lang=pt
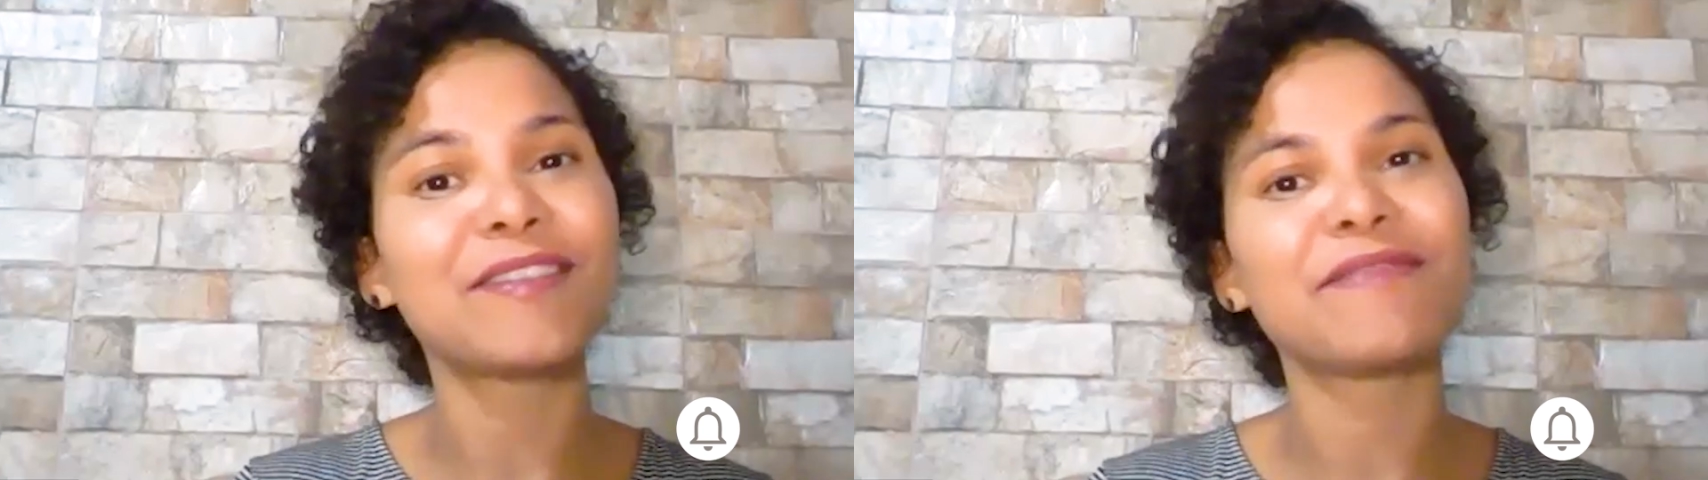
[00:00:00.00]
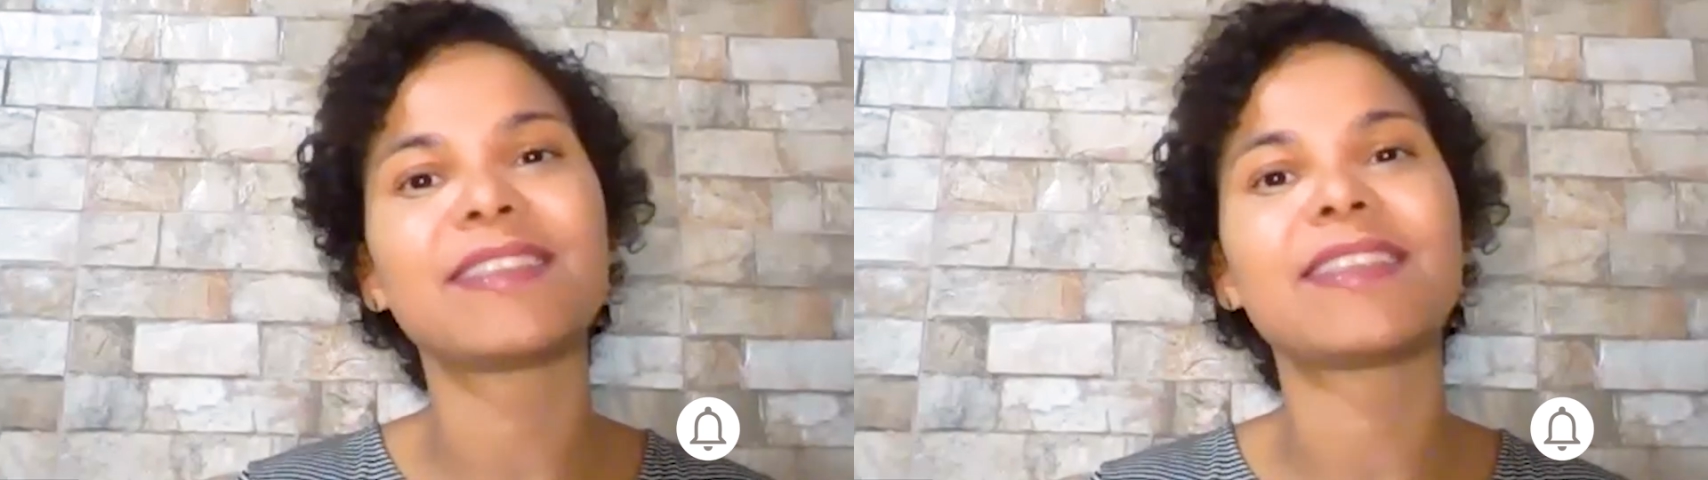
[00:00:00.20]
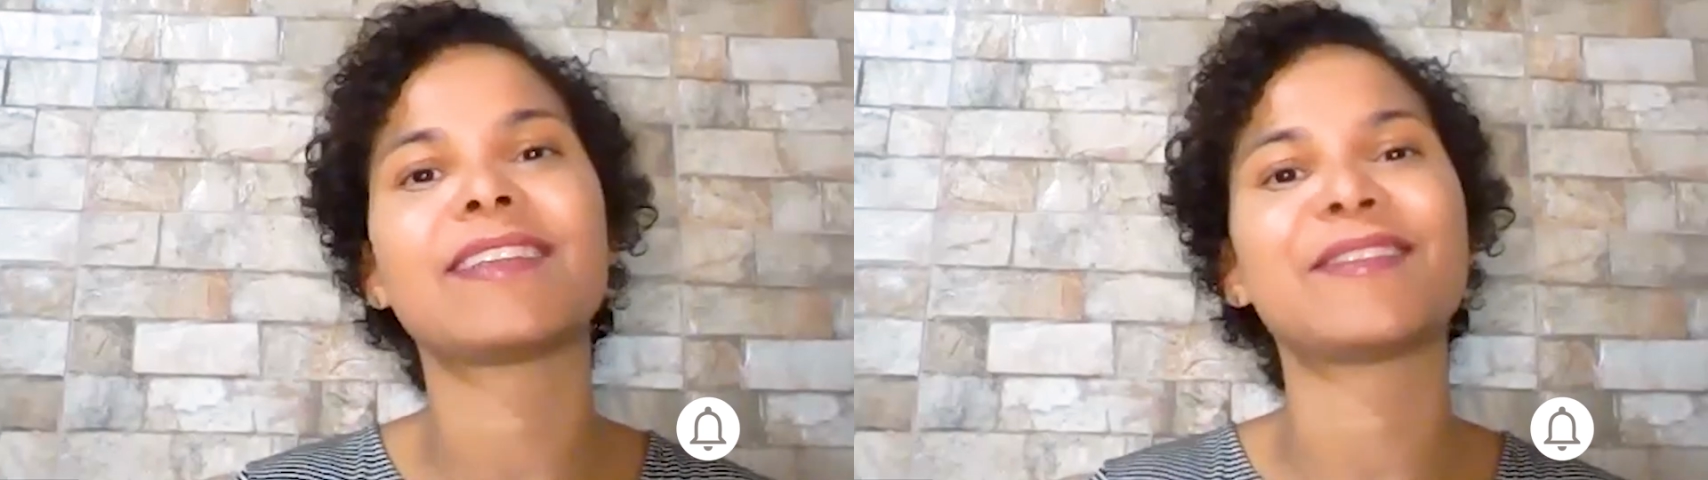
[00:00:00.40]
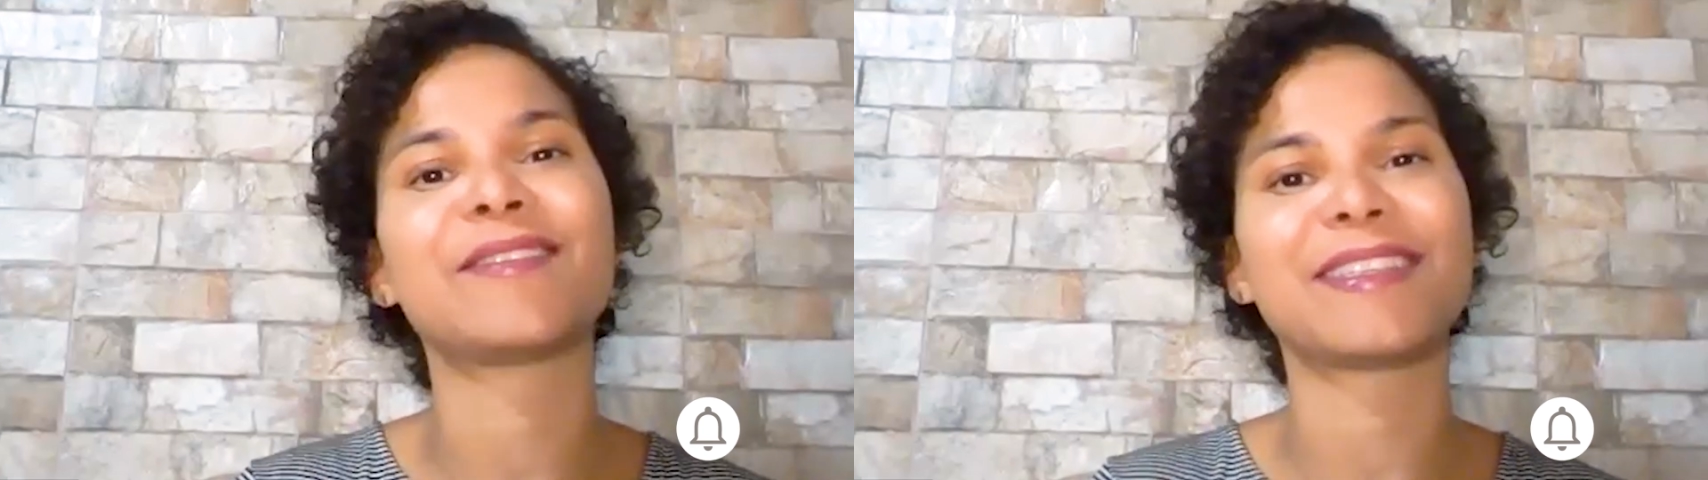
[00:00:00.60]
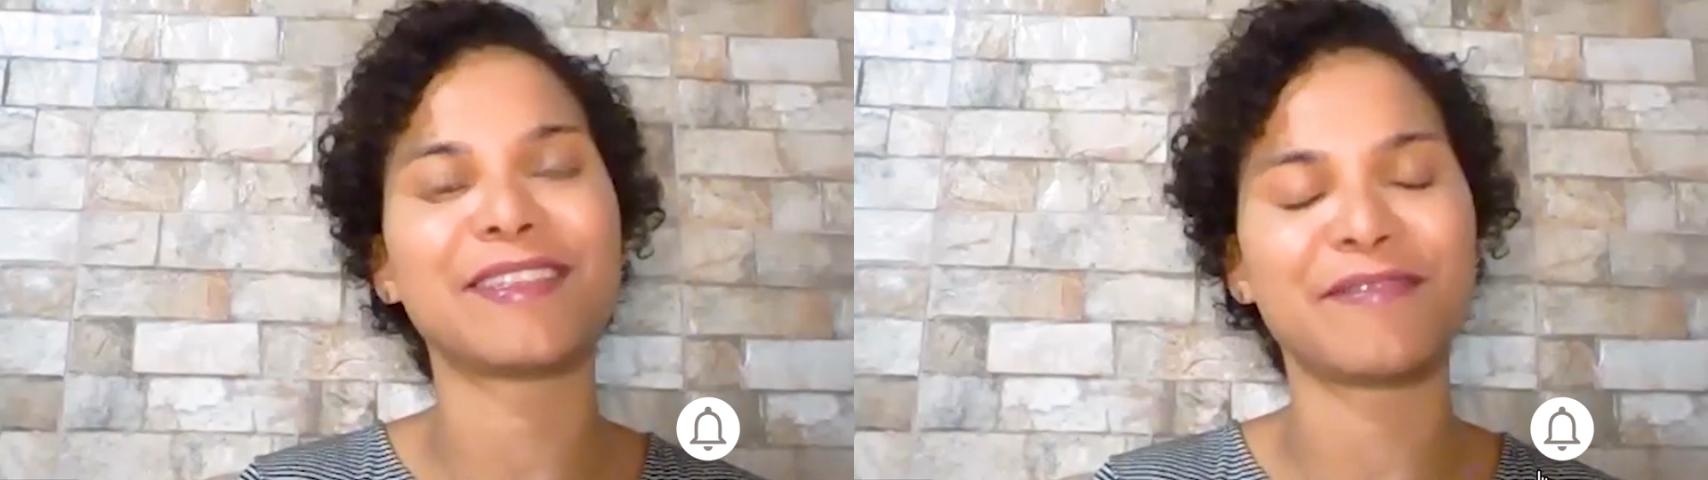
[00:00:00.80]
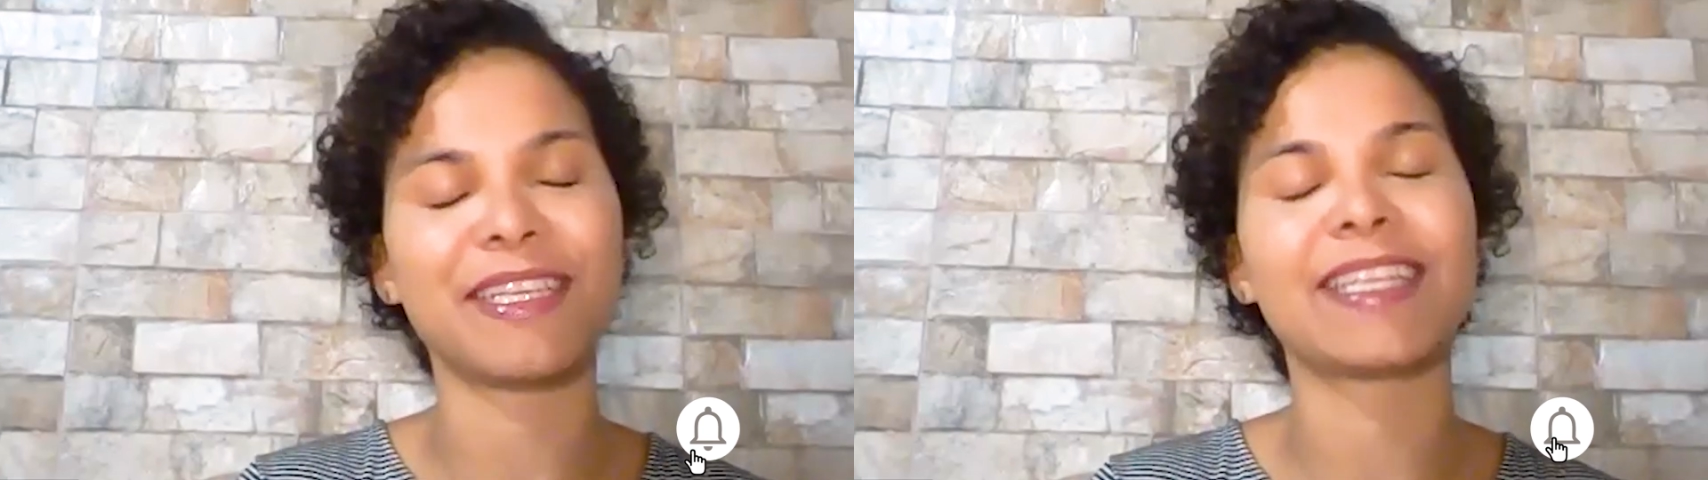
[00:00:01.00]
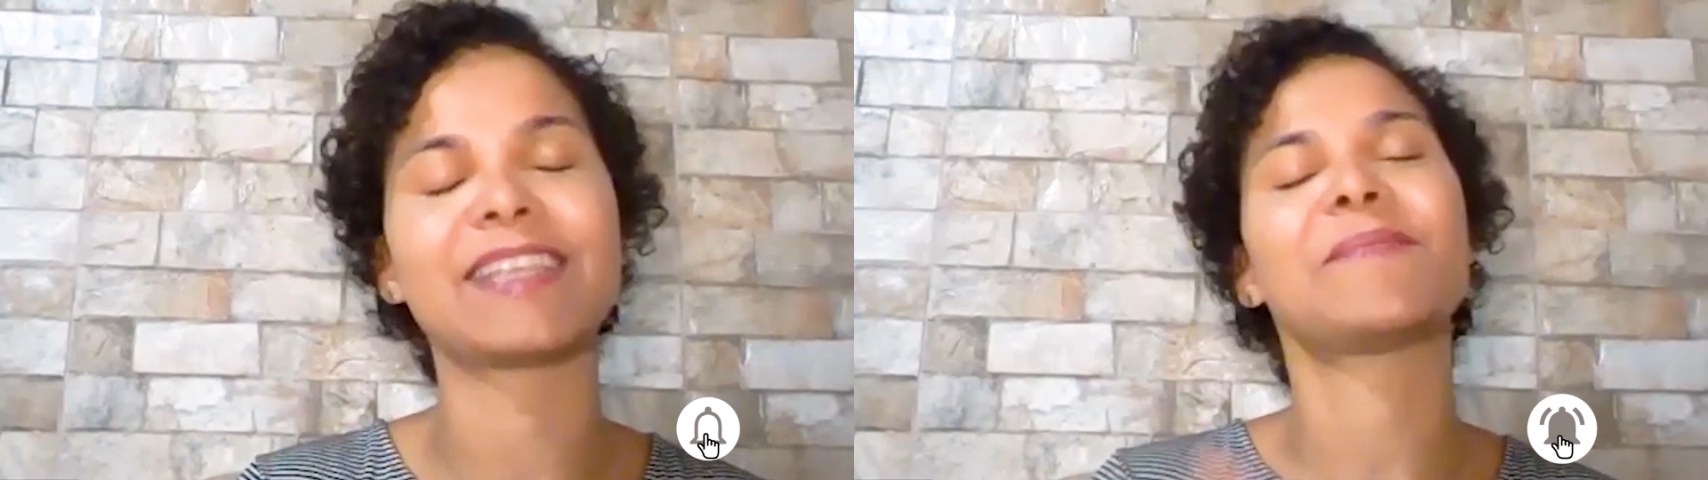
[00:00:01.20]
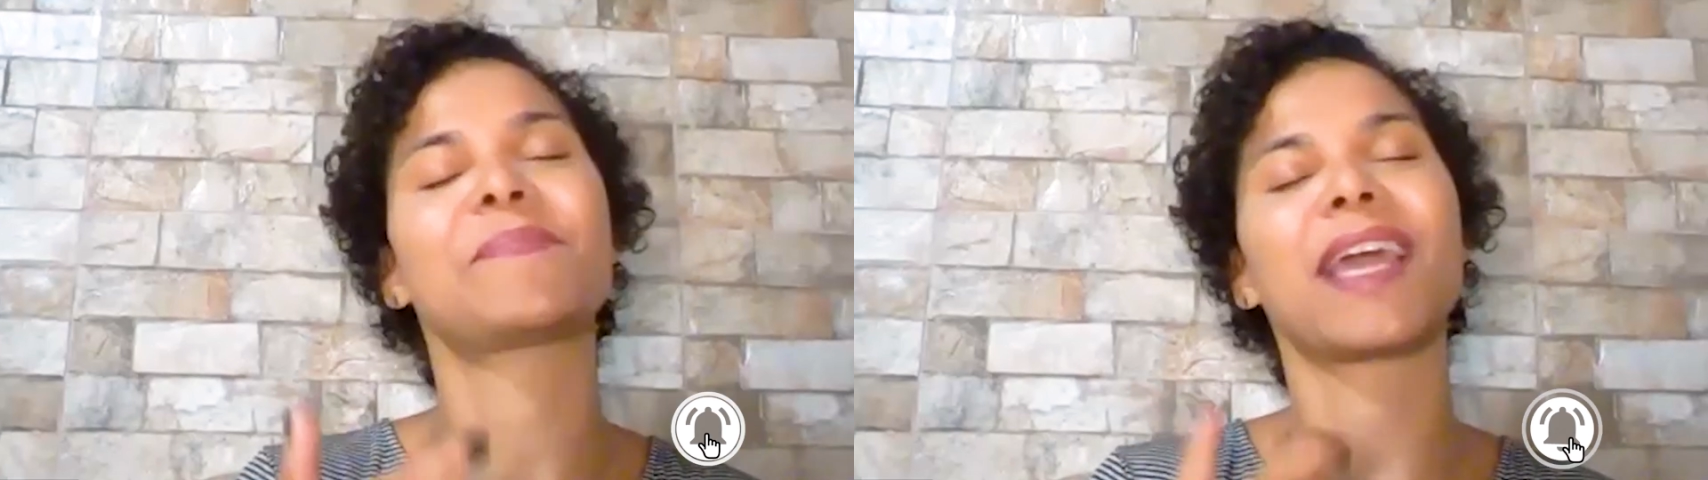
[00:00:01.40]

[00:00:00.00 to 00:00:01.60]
difíceis das nossas vidas,